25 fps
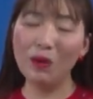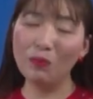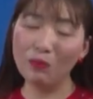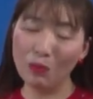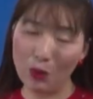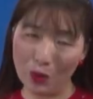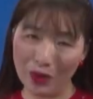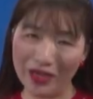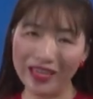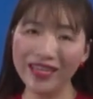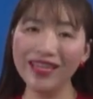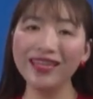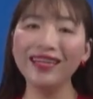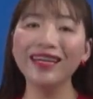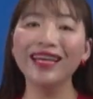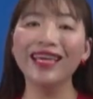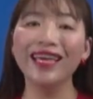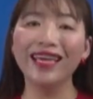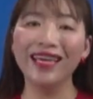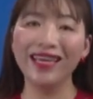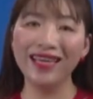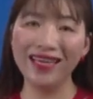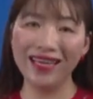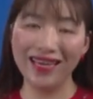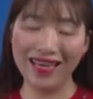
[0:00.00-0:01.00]
một cái đức
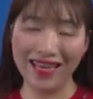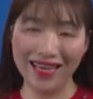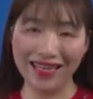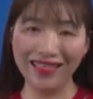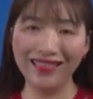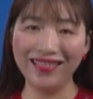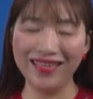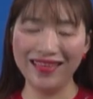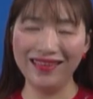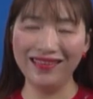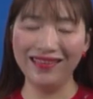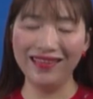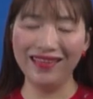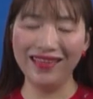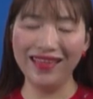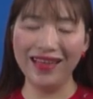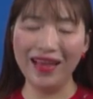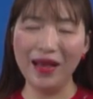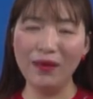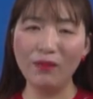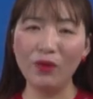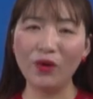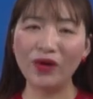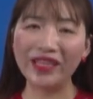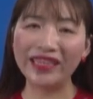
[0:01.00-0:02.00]
hy hy sinh,
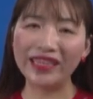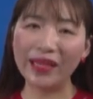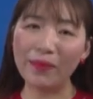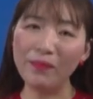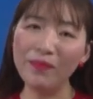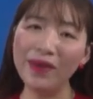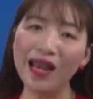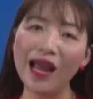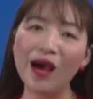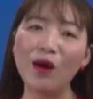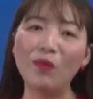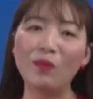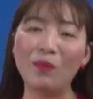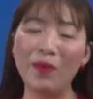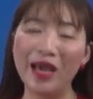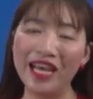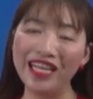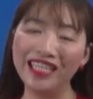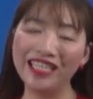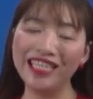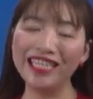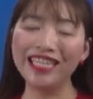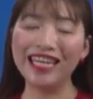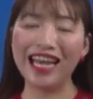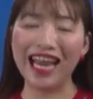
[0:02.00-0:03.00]
một cái tấm lòng hết
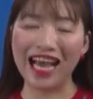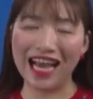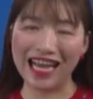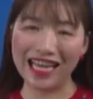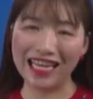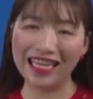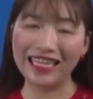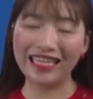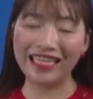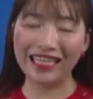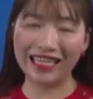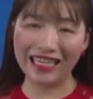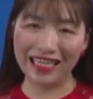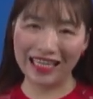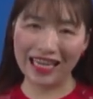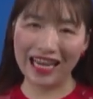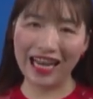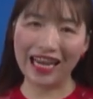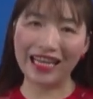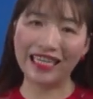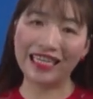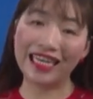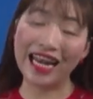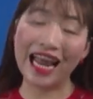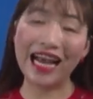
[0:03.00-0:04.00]
sức là
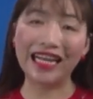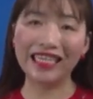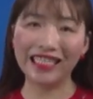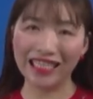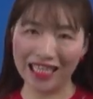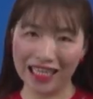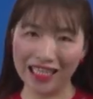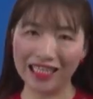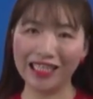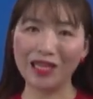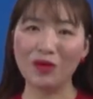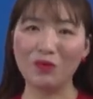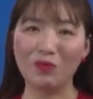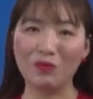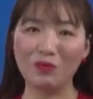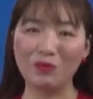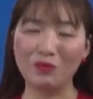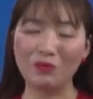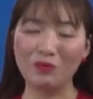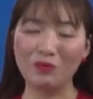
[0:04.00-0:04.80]
à, đáng trân trọng.